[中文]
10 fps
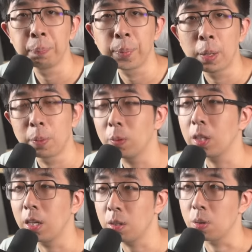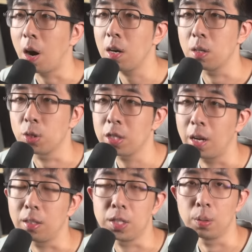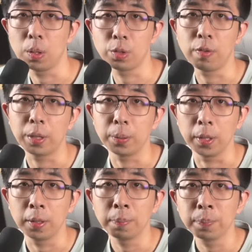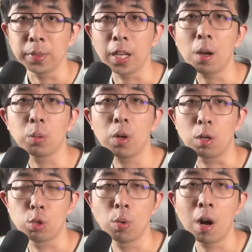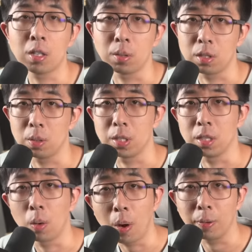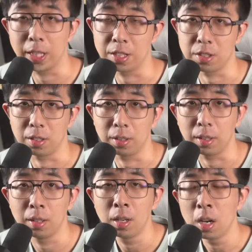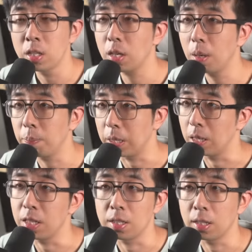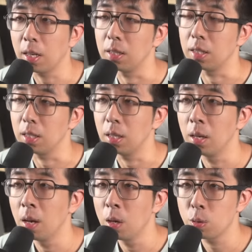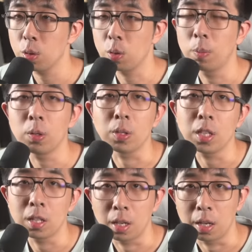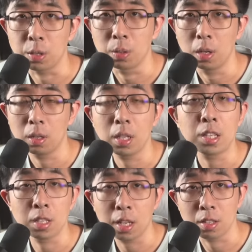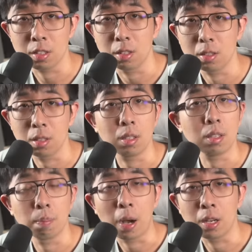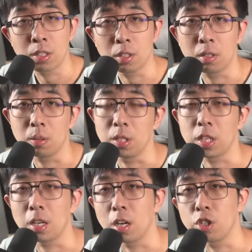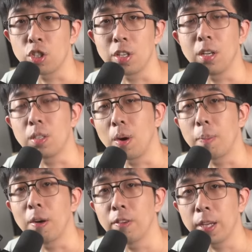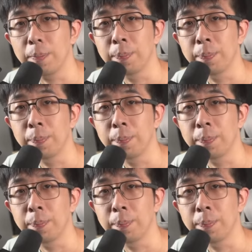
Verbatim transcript: 比如，你可以从二手市场的情况去反推，你看有多少出二手的手机是换过电池的呢？这个比例真的很低，所以从某种意义上来说，内置电池真的是帮智能手机厂商实现了计划报废。